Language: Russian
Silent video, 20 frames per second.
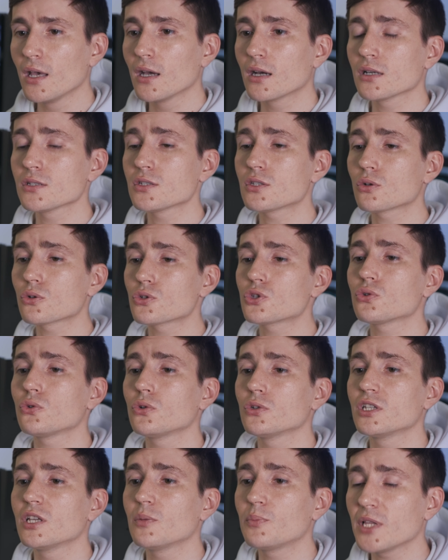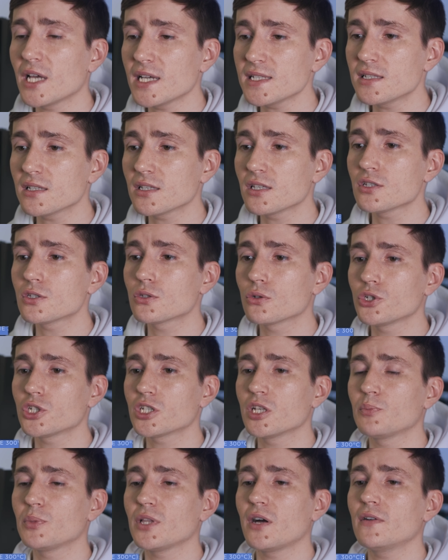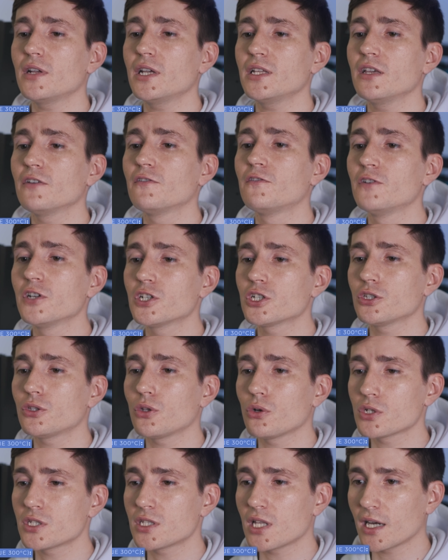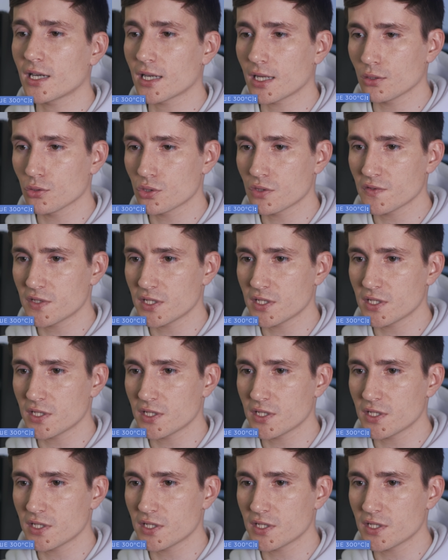Конструкционные пластики с точкой плавления выше 300 градусов